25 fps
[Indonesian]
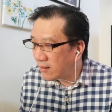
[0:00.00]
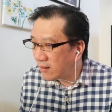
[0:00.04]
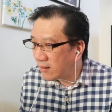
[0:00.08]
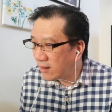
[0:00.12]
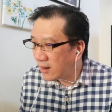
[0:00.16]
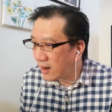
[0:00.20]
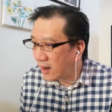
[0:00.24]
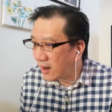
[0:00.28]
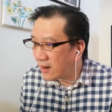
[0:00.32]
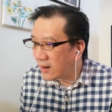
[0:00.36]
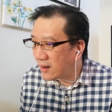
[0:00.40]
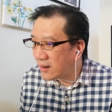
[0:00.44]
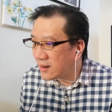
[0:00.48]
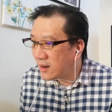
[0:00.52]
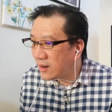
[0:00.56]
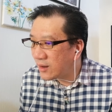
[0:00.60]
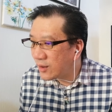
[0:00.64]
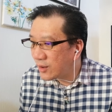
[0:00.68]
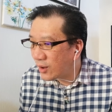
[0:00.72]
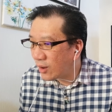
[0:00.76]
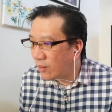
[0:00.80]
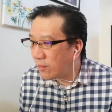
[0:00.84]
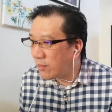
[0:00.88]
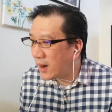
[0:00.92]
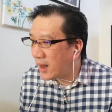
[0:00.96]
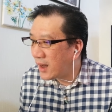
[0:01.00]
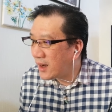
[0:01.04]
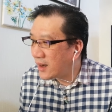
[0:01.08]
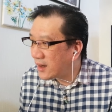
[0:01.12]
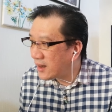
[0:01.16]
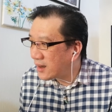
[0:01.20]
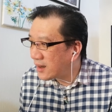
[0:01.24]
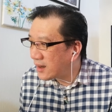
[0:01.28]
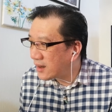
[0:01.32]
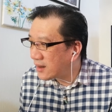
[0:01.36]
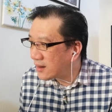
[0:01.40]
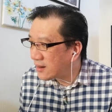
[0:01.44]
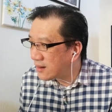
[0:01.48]
akhirnya drop
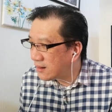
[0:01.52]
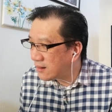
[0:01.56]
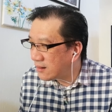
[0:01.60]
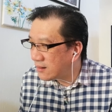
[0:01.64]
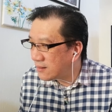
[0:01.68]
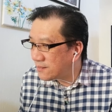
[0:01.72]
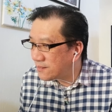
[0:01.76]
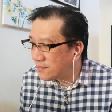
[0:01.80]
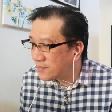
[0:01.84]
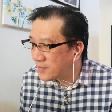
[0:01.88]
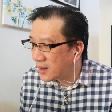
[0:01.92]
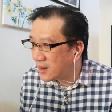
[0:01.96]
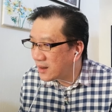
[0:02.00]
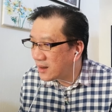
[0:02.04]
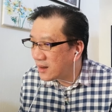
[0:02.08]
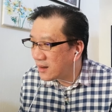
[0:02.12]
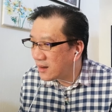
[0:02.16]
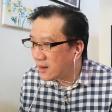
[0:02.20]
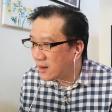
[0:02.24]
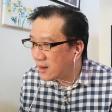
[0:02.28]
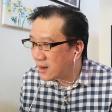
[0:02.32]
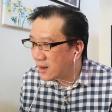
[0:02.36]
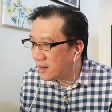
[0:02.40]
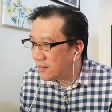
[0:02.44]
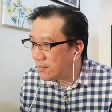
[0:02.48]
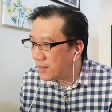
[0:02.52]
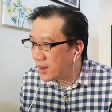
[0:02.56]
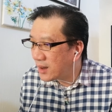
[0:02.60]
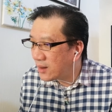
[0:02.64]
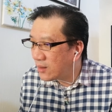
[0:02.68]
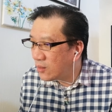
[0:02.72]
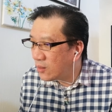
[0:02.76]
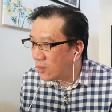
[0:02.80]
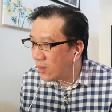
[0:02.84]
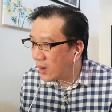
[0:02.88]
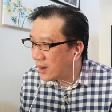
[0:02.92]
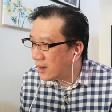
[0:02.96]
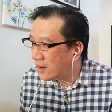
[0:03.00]
lagi gitu ini lagi
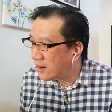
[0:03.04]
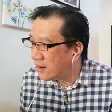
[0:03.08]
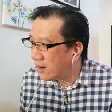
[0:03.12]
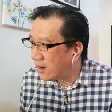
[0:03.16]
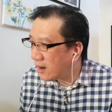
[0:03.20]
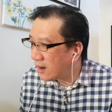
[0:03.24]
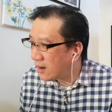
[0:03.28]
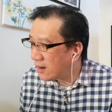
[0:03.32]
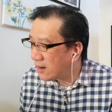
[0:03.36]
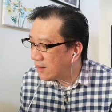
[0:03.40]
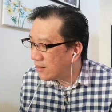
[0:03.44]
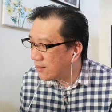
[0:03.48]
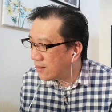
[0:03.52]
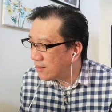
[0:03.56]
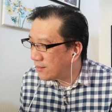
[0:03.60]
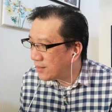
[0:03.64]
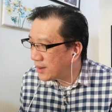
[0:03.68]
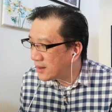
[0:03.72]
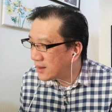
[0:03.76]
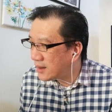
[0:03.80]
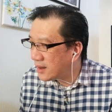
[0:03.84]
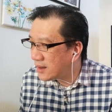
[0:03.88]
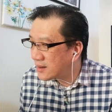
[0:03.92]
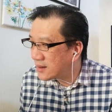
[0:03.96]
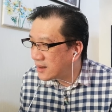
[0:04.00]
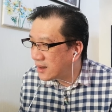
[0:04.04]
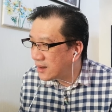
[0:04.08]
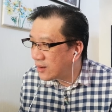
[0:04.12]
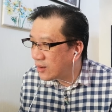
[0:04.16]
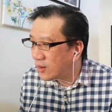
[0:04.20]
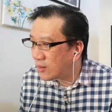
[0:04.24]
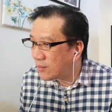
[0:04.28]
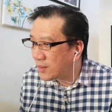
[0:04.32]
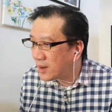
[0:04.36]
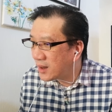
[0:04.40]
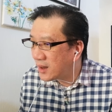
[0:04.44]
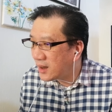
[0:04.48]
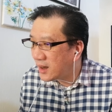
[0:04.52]
menguat BTC
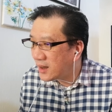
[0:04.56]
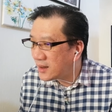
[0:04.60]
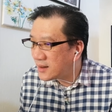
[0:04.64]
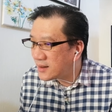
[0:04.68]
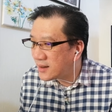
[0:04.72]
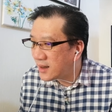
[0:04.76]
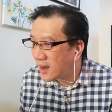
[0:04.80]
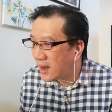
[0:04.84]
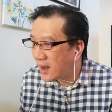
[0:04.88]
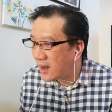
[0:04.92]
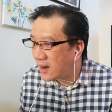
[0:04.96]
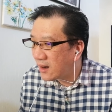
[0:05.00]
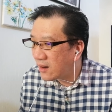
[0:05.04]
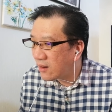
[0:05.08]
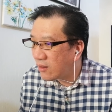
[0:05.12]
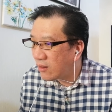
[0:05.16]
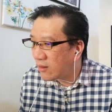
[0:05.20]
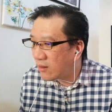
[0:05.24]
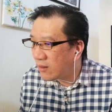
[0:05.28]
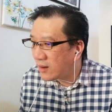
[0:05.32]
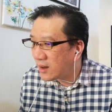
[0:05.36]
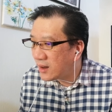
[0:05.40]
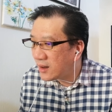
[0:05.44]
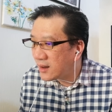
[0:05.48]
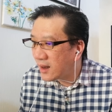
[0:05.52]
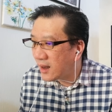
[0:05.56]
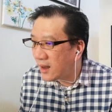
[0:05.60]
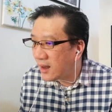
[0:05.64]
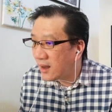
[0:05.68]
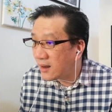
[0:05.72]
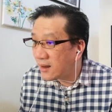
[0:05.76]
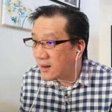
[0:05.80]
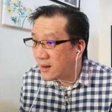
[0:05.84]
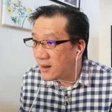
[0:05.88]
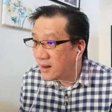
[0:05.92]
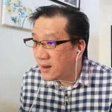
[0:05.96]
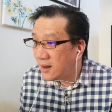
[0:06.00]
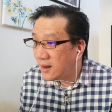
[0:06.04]
dominans ya Alcoin ya
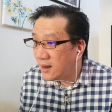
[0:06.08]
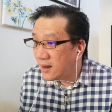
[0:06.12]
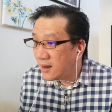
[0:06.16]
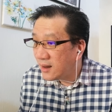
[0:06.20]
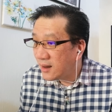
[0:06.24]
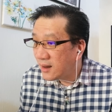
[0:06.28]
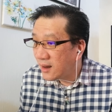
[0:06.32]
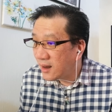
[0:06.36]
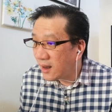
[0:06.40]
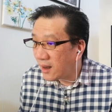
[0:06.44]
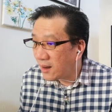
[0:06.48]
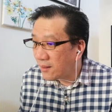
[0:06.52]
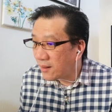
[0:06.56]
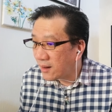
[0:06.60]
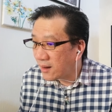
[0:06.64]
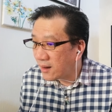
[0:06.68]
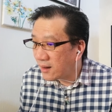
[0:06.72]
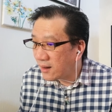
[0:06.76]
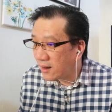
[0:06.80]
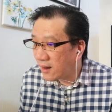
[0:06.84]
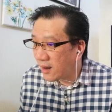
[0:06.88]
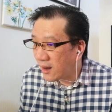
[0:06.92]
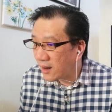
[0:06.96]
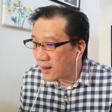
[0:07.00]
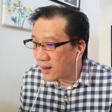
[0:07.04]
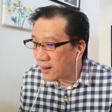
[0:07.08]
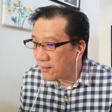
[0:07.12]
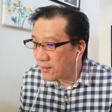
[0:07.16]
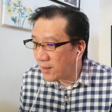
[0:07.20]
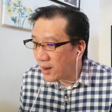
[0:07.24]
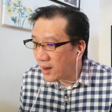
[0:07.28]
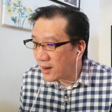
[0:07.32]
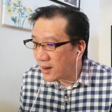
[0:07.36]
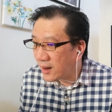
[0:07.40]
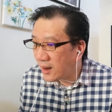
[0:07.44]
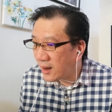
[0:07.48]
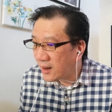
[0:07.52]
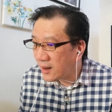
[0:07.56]
nggak nggak
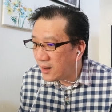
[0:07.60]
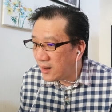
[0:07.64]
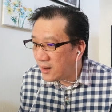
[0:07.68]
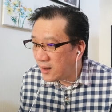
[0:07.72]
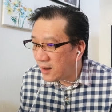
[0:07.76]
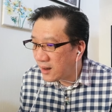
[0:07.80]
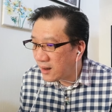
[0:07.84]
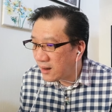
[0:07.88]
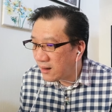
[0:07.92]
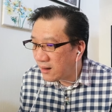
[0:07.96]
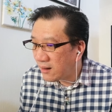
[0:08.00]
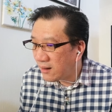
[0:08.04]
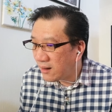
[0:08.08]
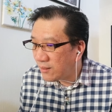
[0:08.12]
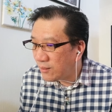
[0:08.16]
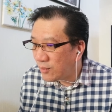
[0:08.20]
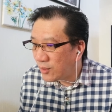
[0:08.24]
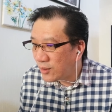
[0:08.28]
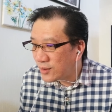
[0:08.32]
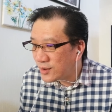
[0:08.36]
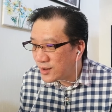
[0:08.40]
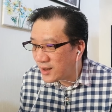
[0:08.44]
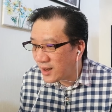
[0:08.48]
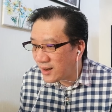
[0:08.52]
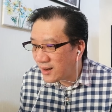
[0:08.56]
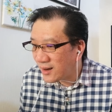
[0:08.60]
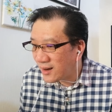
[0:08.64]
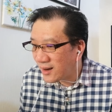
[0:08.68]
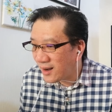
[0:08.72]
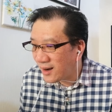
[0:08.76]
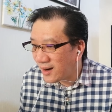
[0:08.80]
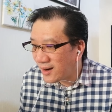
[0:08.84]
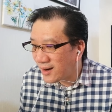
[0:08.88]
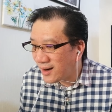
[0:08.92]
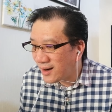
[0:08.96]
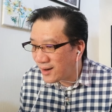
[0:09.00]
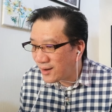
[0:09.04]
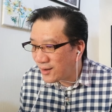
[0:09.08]
gimana ini eh buset
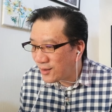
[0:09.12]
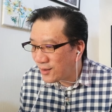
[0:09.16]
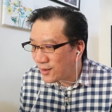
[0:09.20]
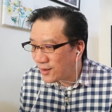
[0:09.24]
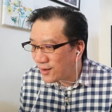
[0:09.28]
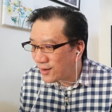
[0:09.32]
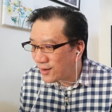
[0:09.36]
Cardano